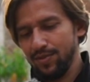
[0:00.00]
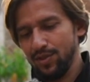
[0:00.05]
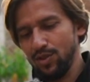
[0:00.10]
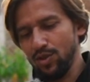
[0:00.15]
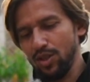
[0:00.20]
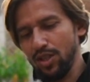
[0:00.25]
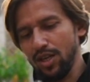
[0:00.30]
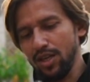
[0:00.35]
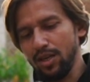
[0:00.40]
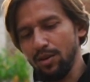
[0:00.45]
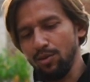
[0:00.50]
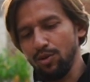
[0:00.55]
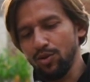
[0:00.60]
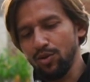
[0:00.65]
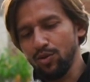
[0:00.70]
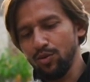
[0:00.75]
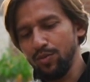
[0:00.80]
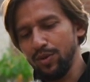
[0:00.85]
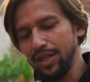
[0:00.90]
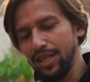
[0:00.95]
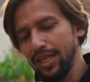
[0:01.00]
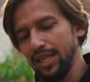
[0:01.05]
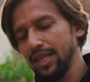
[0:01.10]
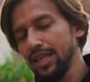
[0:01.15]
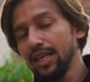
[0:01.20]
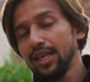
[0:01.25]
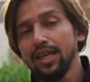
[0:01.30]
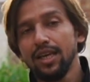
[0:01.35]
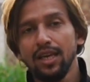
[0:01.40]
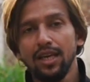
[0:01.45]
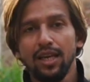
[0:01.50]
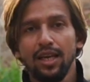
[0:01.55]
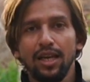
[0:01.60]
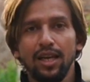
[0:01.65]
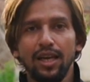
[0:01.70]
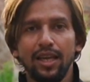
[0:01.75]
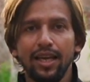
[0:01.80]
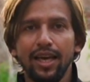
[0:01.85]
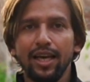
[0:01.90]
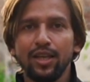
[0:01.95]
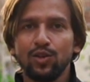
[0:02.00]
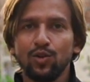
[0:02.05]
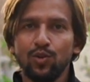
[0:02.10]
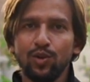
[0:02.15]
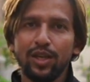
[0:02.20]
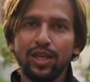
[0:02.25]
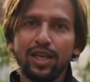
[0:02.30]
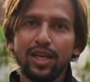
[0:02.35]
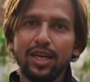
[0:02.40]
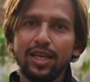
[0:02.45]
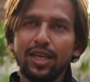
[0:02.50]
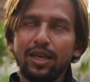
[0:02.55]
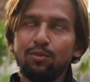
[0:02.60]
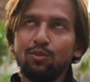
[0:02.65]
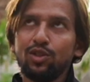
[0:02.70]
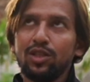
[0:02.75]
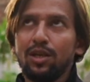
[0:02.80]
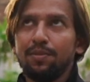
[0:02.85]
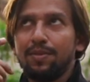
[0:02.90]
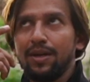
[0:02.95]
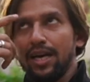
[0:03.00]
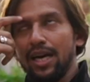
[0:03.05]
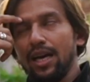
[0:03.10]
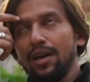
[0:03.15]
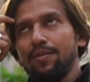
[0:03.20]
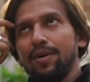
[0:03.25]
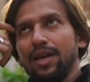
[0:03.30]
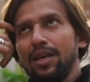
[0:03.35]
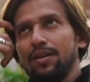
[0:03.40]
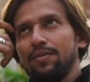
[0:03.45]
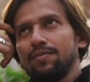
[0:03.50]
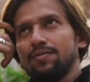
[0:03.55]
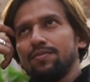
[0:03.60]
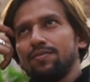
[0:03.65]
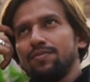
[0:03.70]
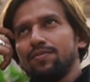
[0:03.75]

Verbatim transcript: जो था डब्ल्यू टू बी टी लिया है सोनी का ये मुझे पड़ा है भाई